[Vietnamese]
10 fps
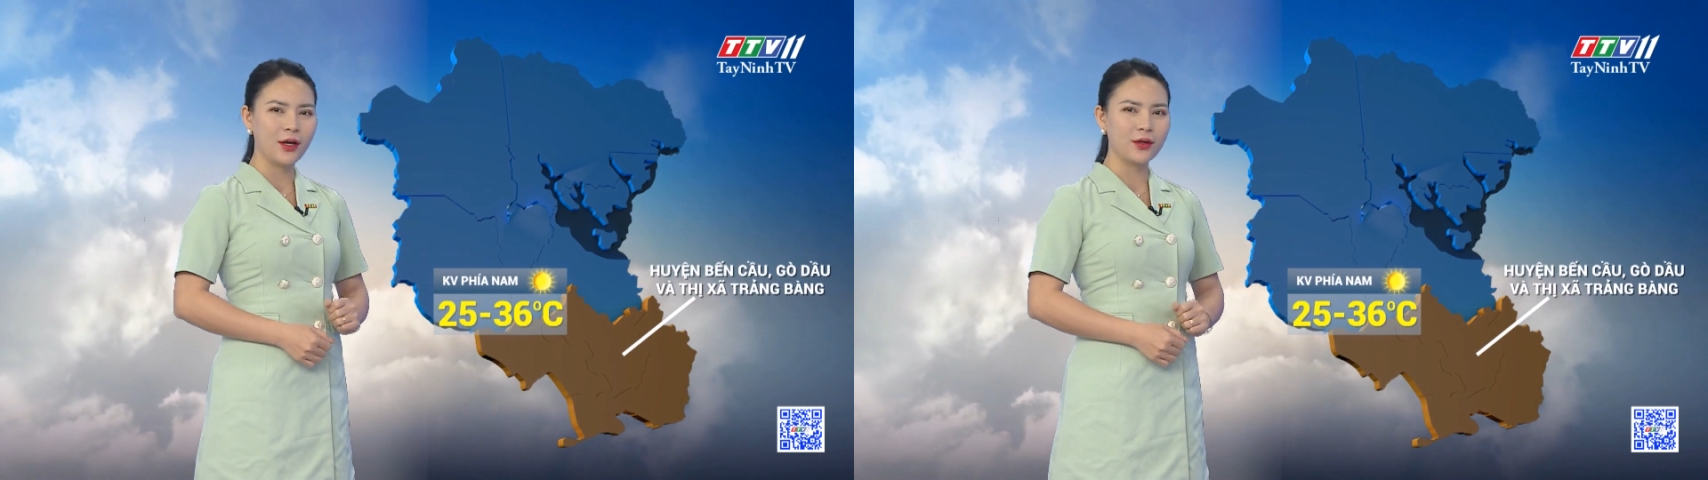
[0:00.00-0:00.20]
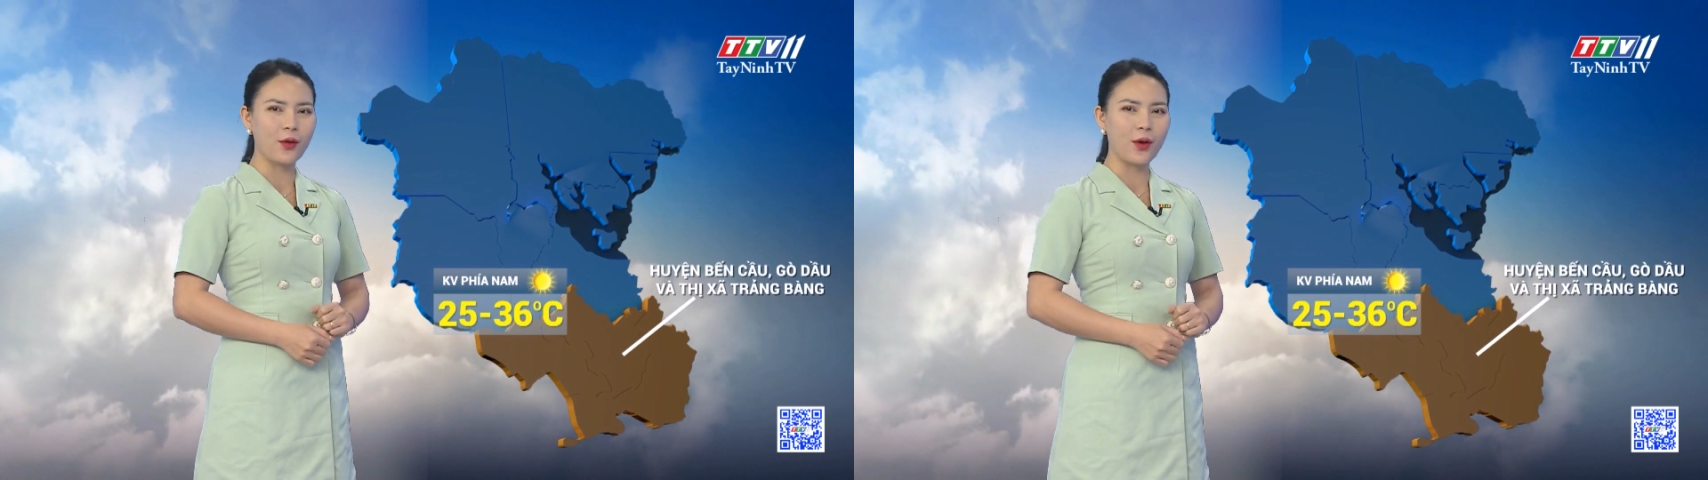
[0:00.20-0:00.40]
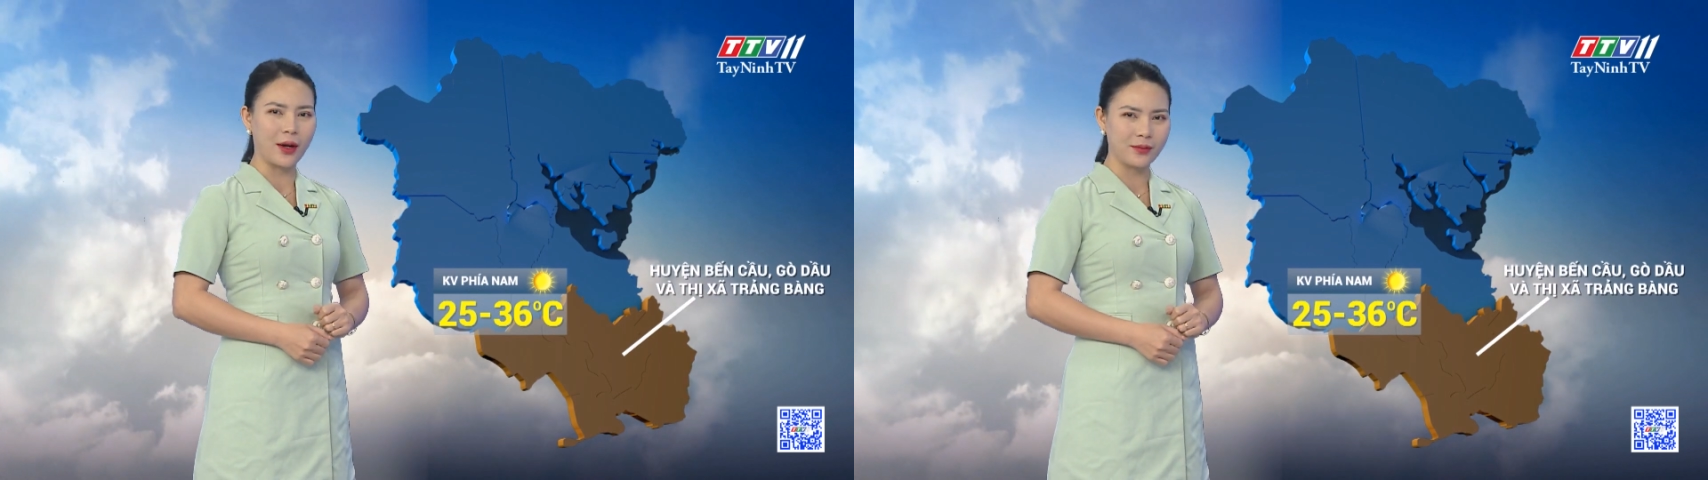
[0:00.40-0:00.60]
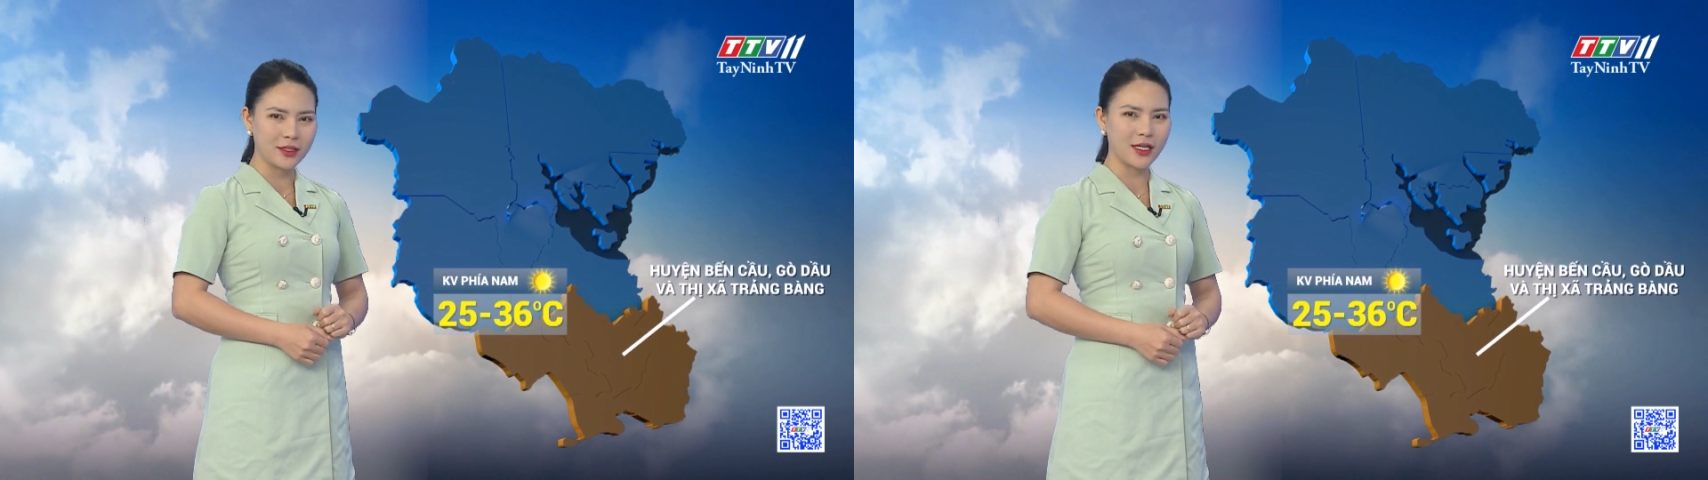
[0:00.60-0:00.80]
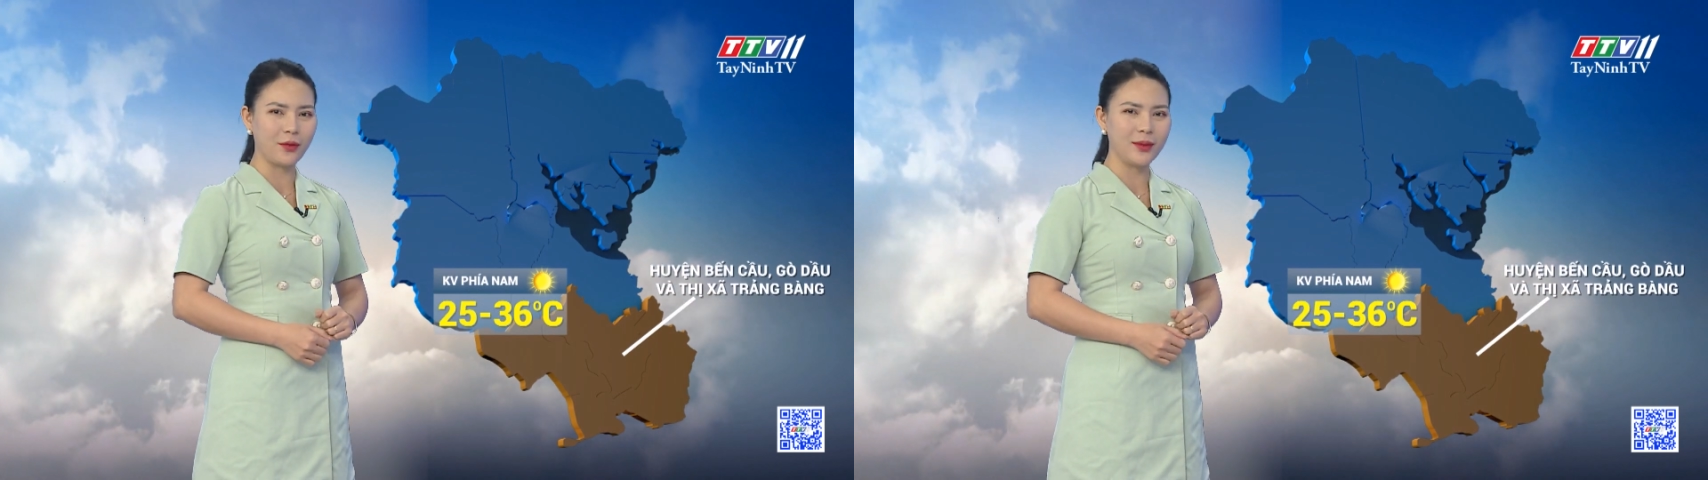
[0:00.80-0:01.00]
độ ẩm
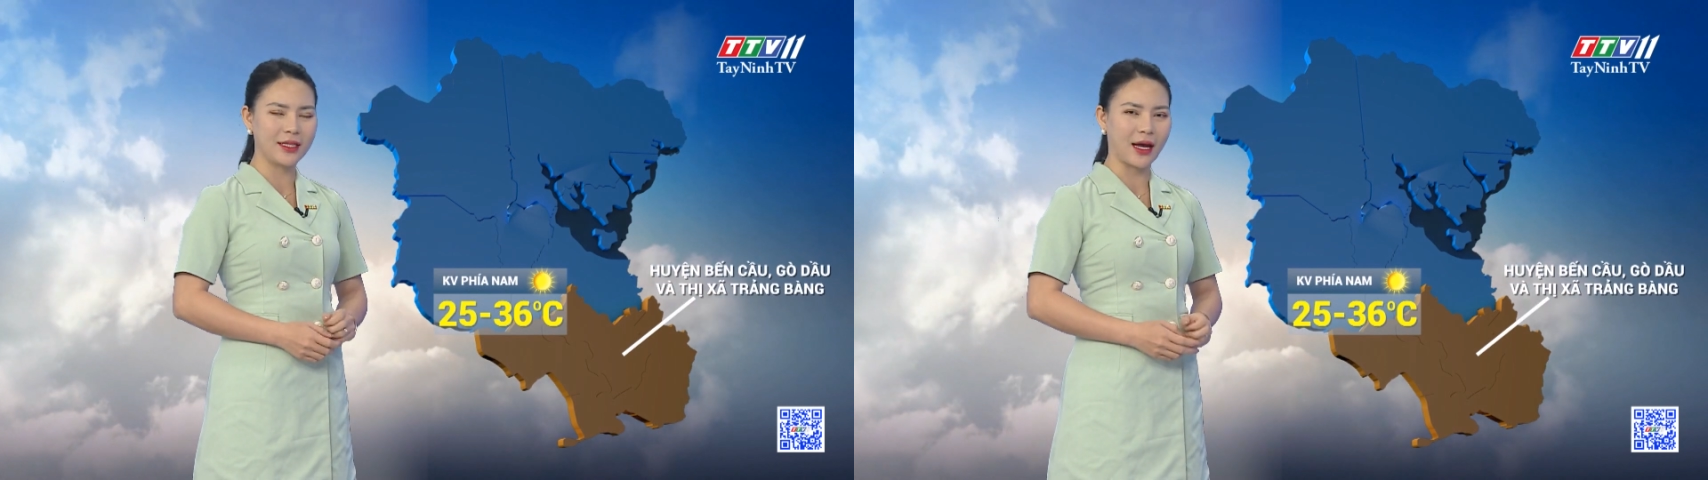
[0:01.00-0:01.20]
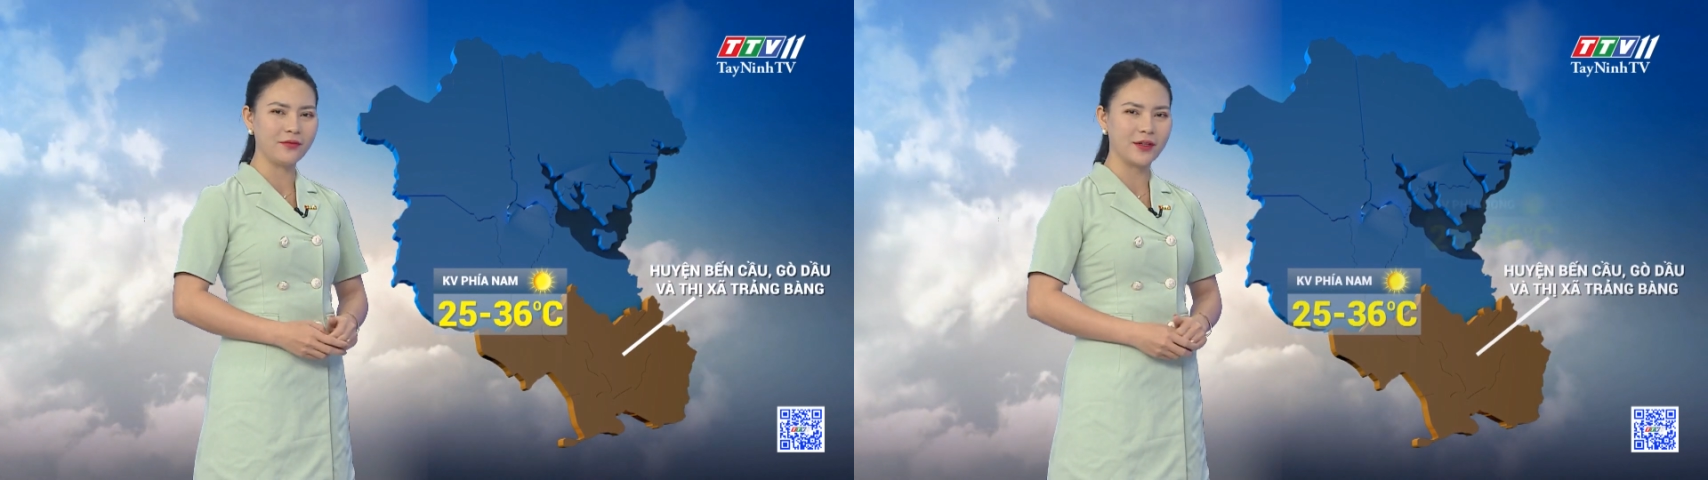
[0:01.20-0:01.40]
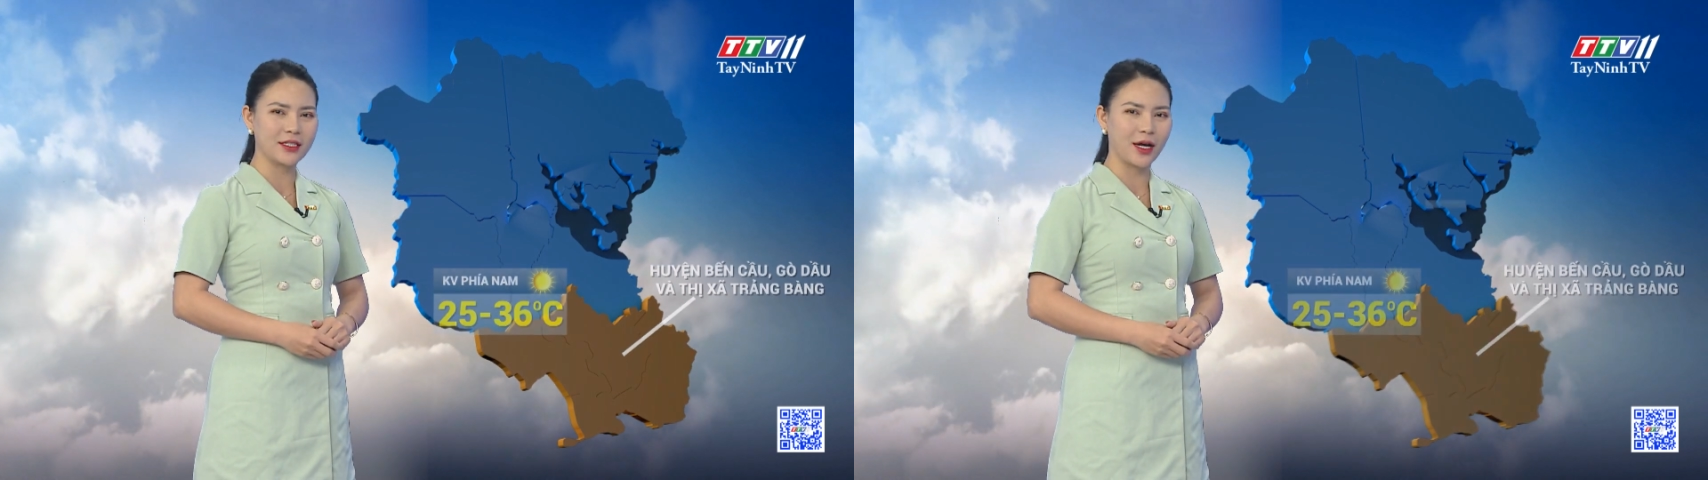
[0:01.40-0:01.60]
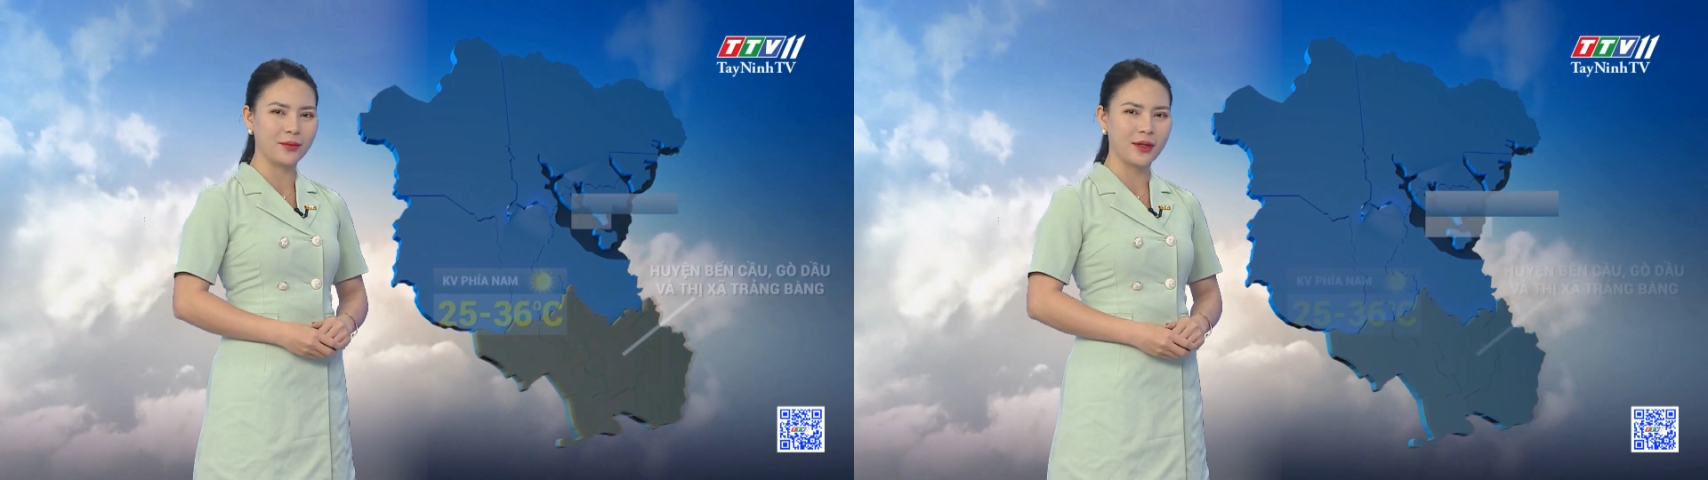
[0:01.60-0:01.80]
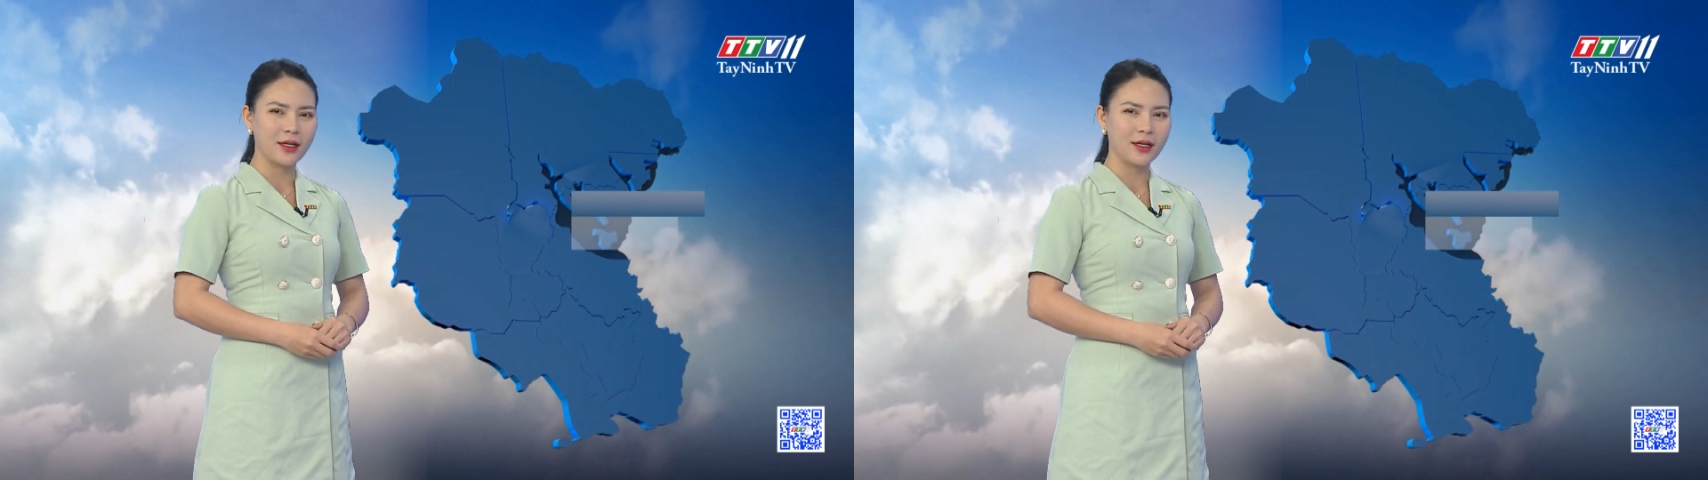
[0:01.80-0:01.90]
sáu mươi tám phần trăm.